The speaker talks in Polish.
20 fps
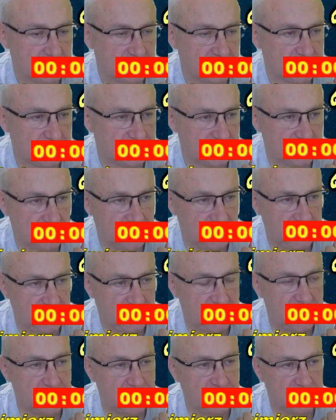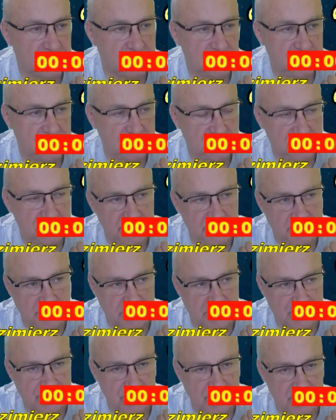no nikt nie, nie
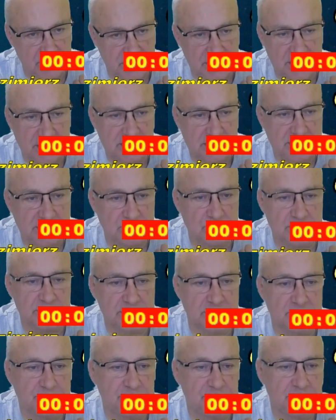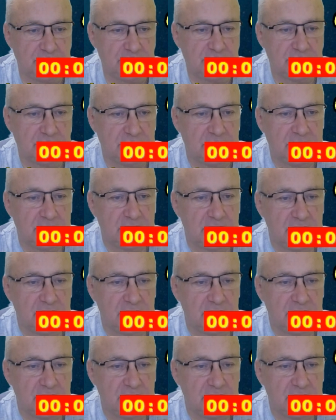może i nie chce ustąpić i